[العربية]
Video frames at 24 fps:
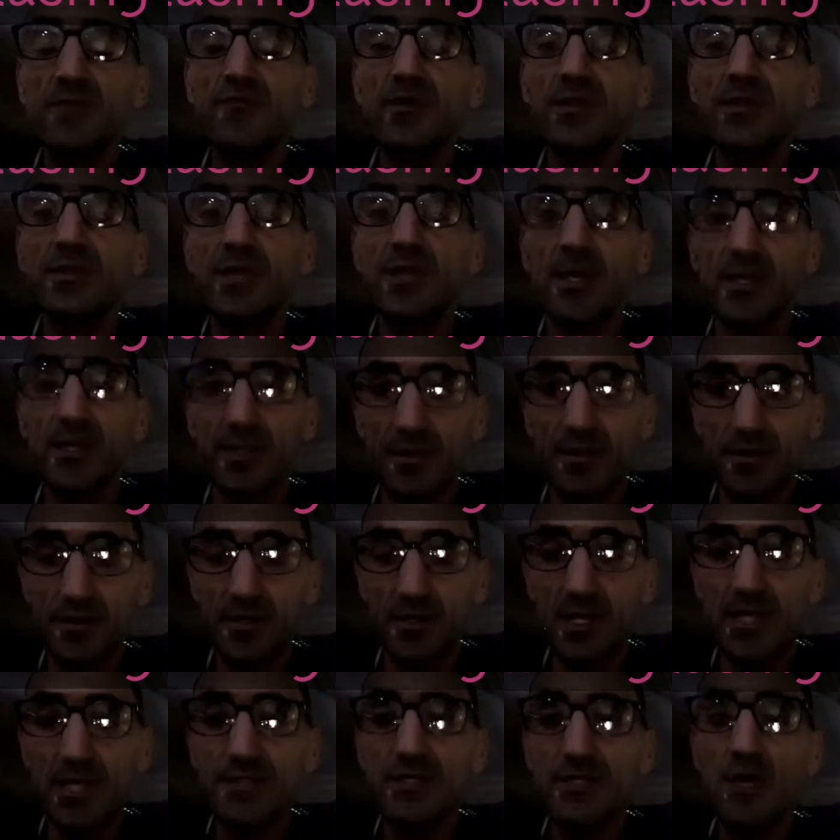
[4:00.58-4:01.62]
في الدين
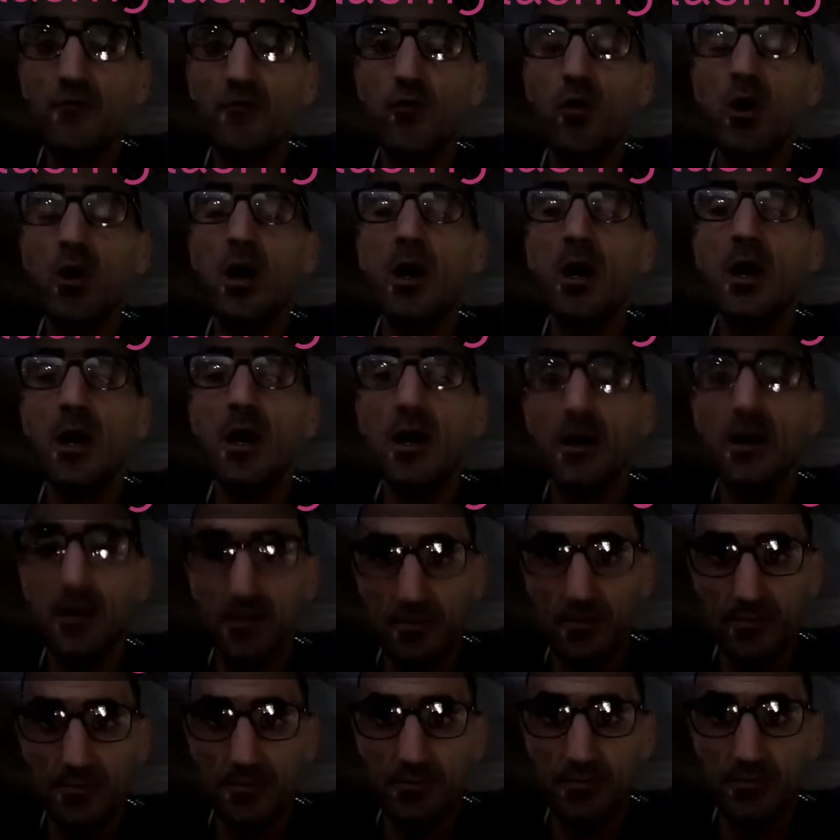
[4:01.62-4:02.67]
لسنا فقهاء
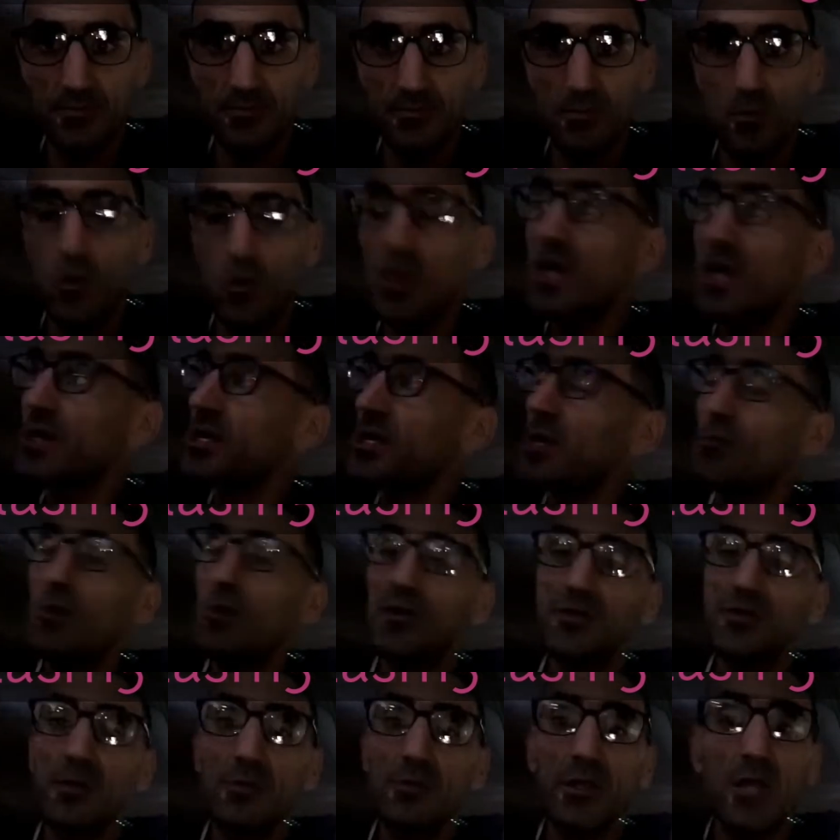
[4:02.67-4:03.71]
ولكن
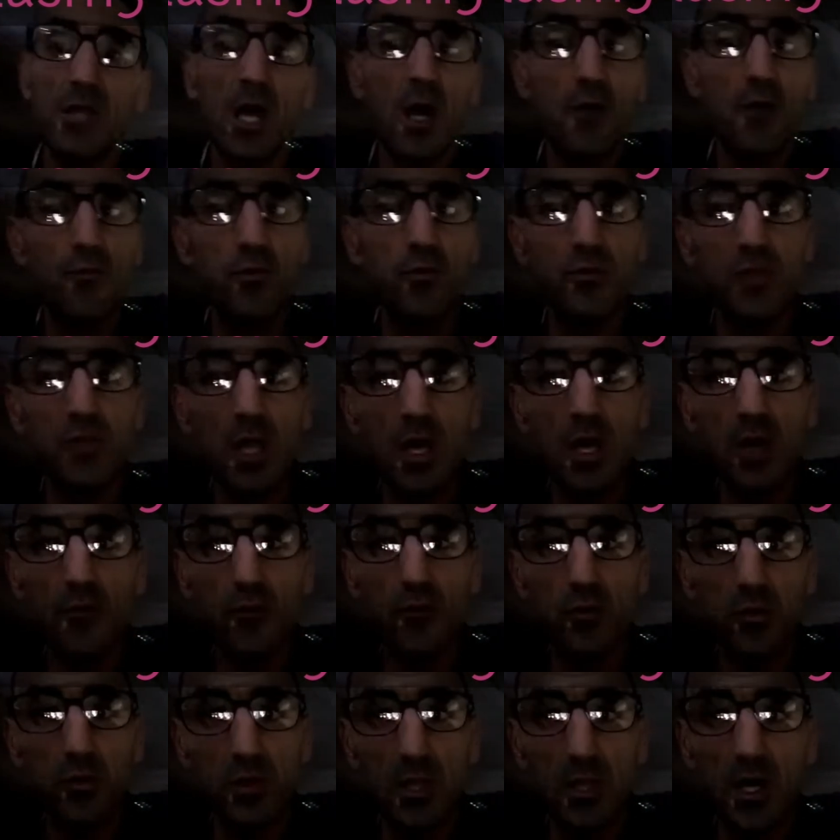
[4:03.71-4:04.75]
معظمنا نعرف نعرف
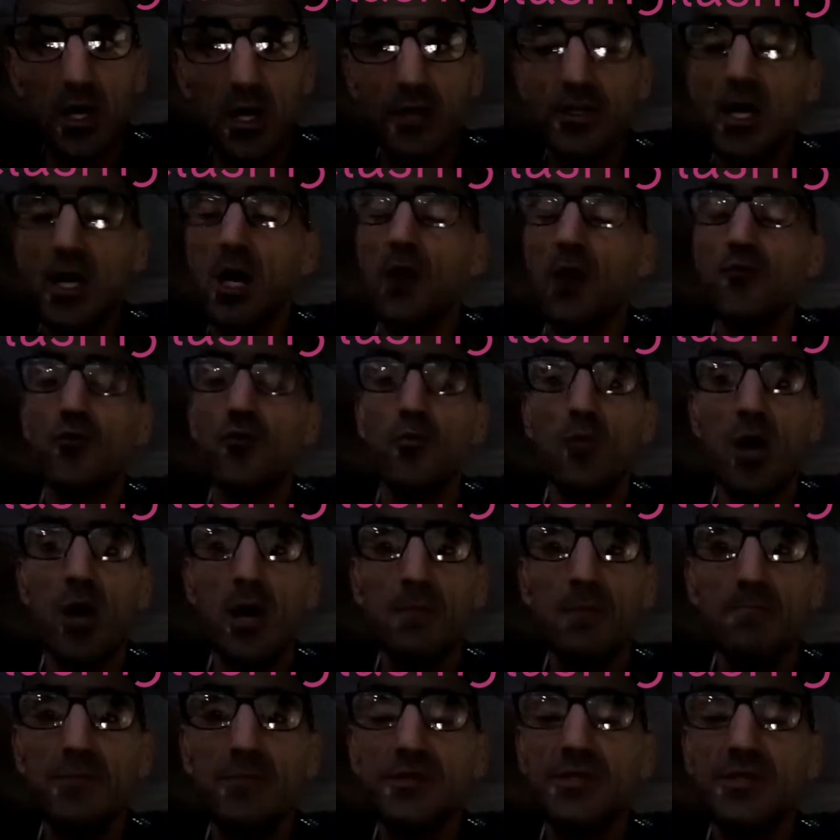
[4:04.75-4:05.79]
الله نعرف
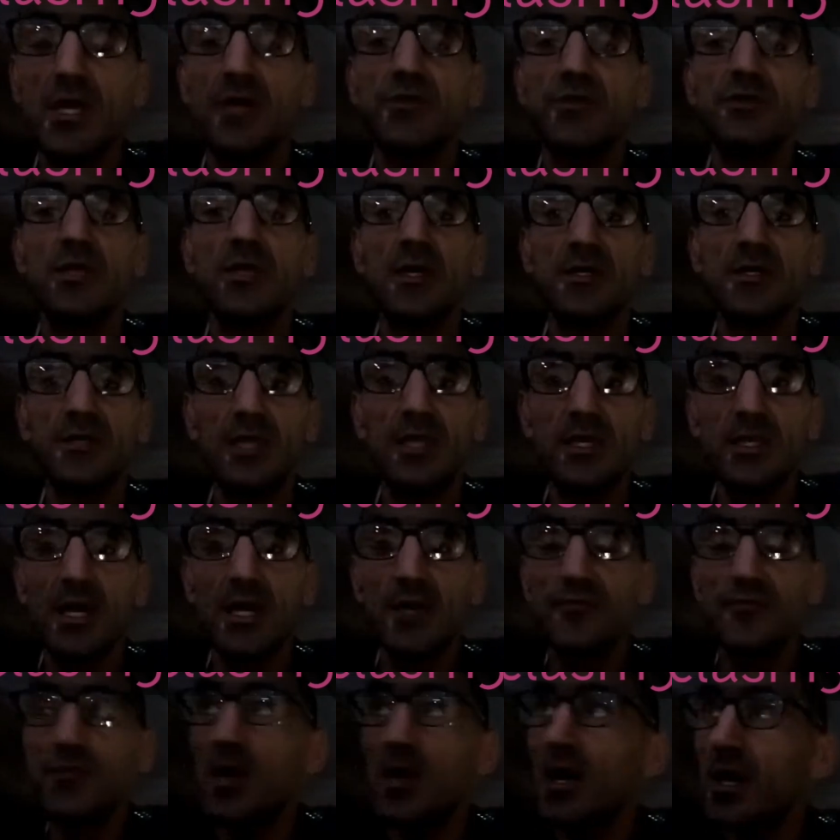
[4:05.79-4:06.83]
محمد عندنا دين
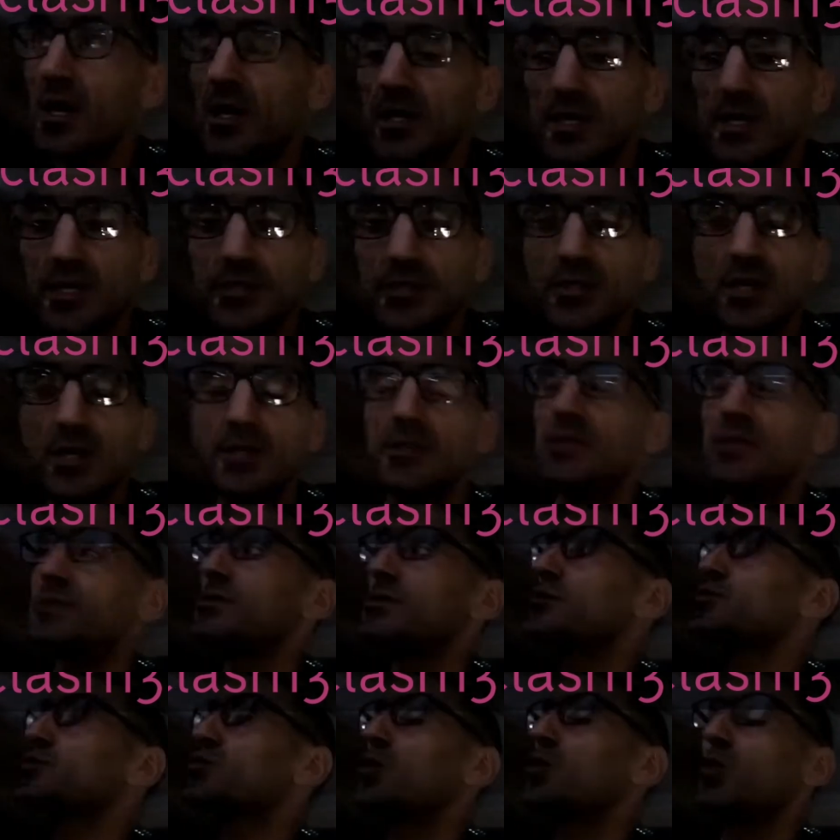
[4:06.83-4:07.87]
عندنا عقيدة
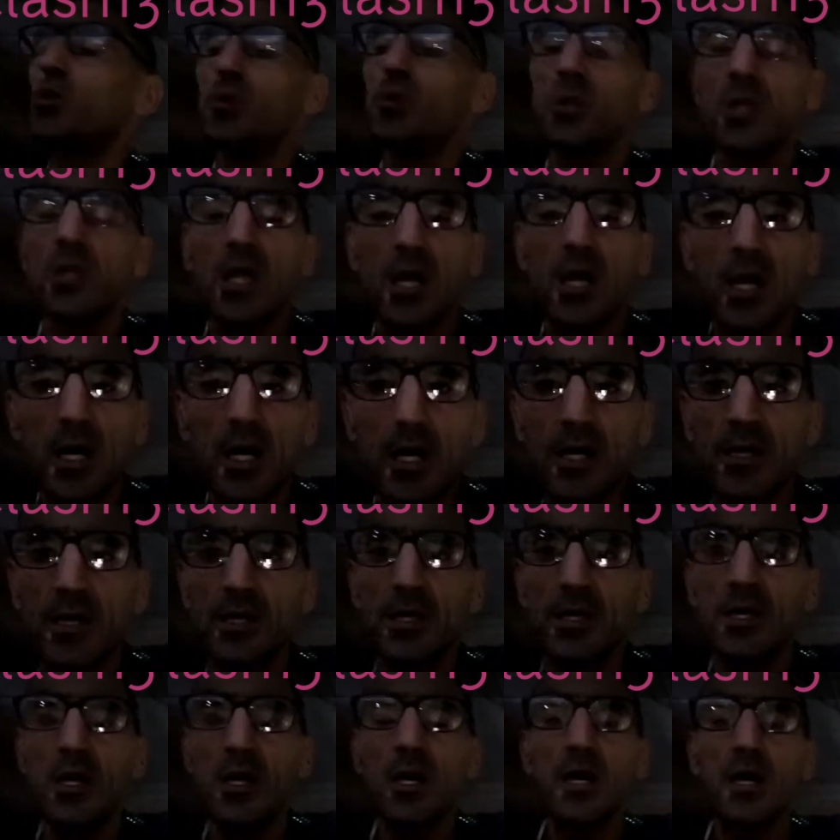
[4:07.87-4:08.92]
نذكر الله
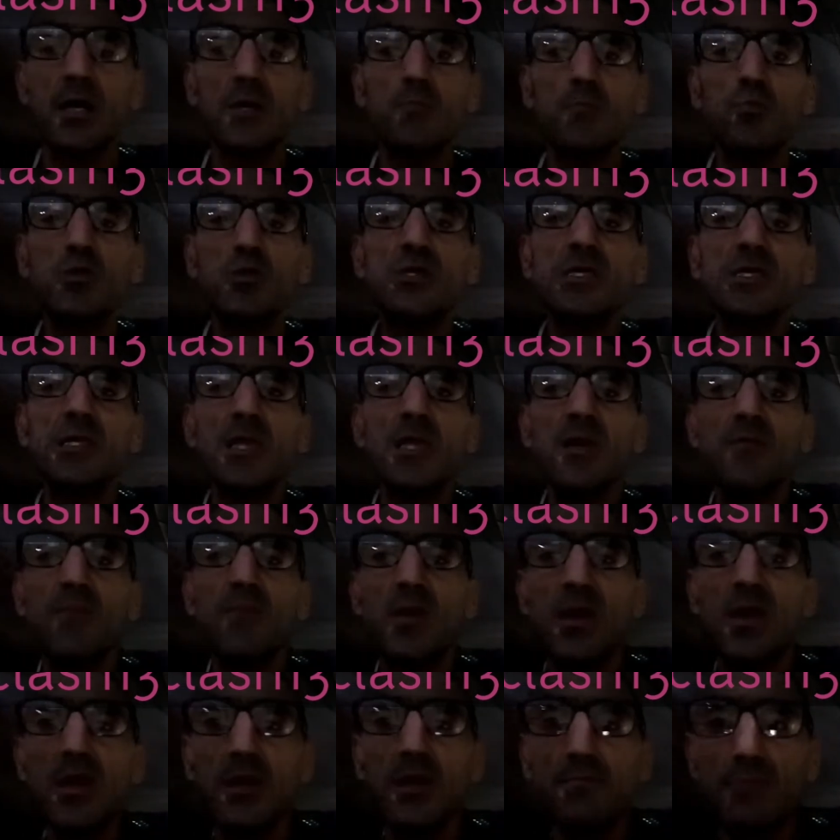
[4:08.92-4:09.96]

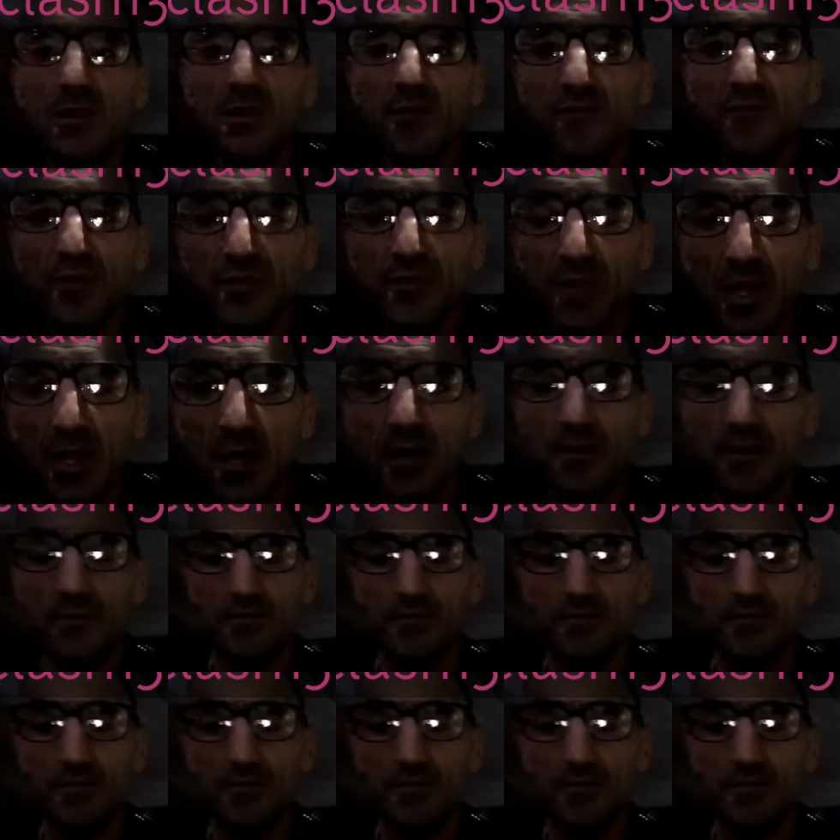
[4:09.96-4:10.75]
مسلمين بالفطرة